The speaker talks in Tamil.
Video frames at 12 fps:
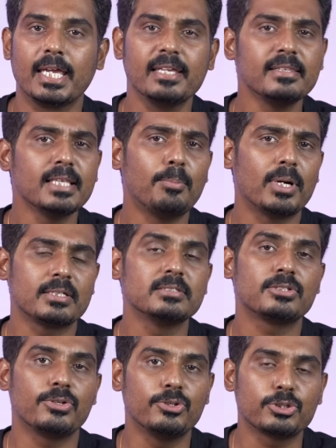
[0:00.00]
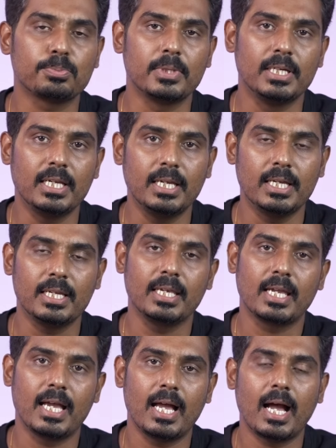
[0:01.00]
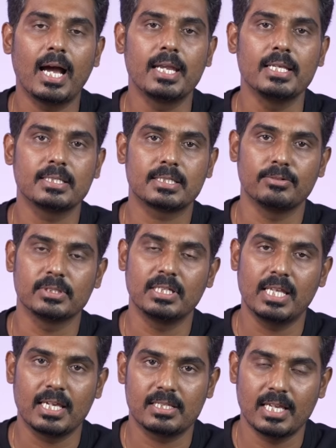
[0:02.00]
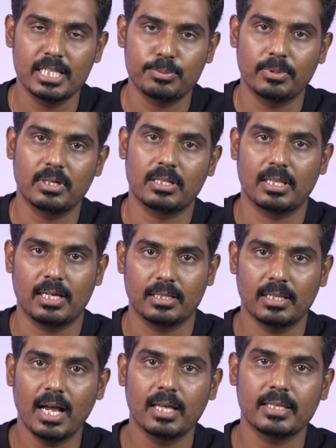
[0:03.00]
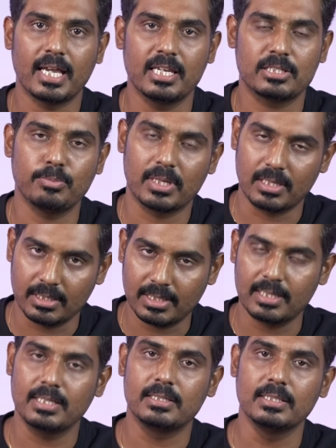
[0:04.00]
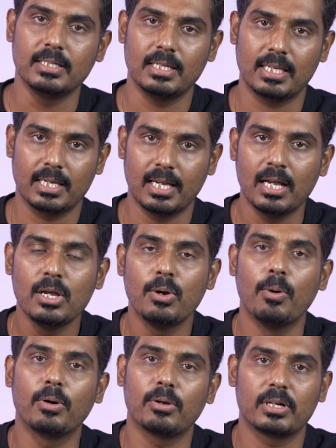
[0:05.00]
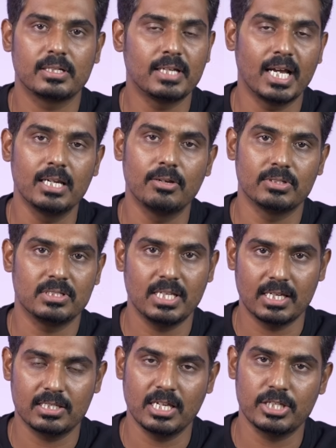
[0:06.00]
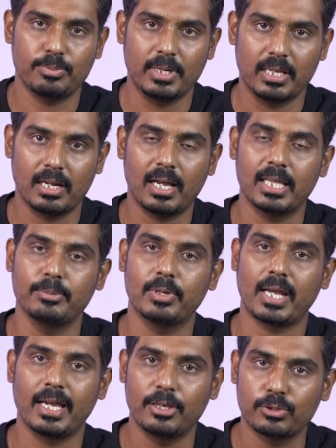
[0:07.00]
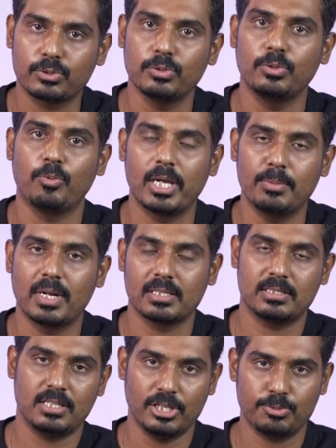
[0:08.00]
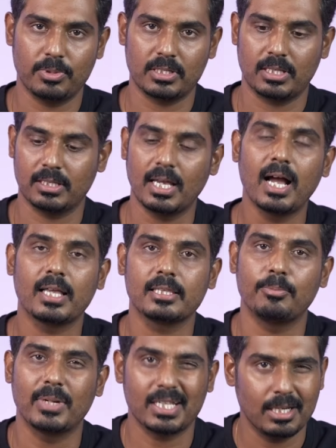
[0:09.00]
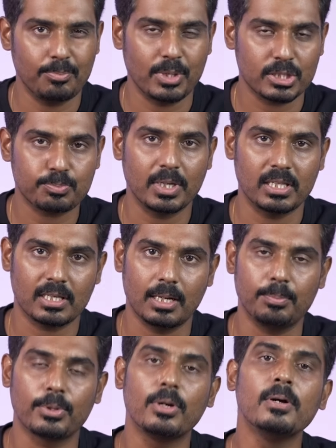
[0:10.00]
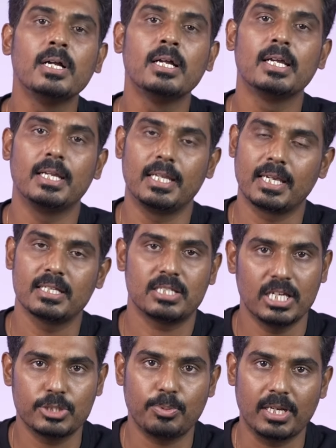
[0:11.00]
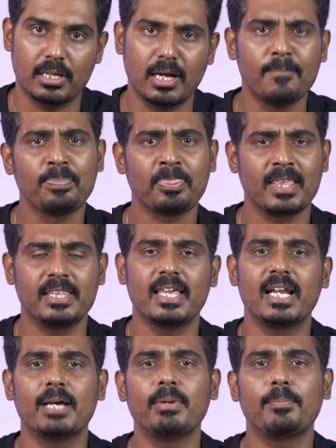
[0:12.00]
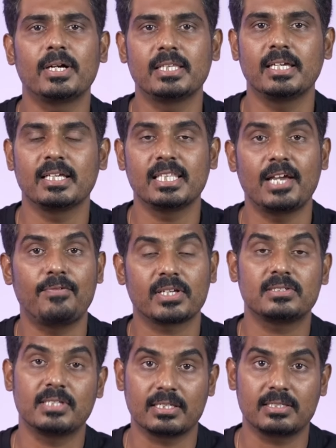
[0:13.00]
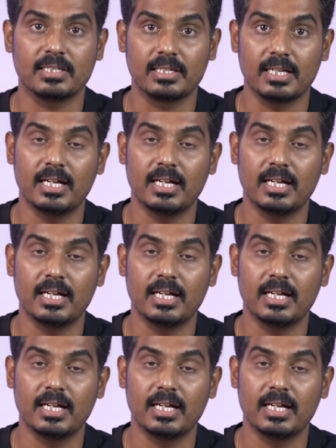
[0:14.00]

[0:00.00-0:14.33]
இந்த பட்டன்ஸை யூஸ் பண்ணி நீங்கள் ஐரிஸை வந்து நீங்கள் சேஞ்ச் பண்ணுறதா இருந்தால் அந்த ஐரிஸ் பட்டனை தட்டிட்டு நீங்கள் உங்களோட டயலை வச்சு நீங்கள் சேஞ்ச் பண்ணிக்கலாம் அது மாதிரி ஐஎஸ்ஓ ஒயிட் பேலன்ஸ் சேஞ்ச் பண்ணுறதா இருந்தால் அந்த பட்டனை ப்ரெஸ் பண்ணதுக்கப்புறம் நீங்கள் சேஞ்ச் பண்ணிக்கலாம் இது எல்லாமே பார்த்தீங்கன்னா இந்த எஃப்எக்ஸ் சிக்ஸுங்கிற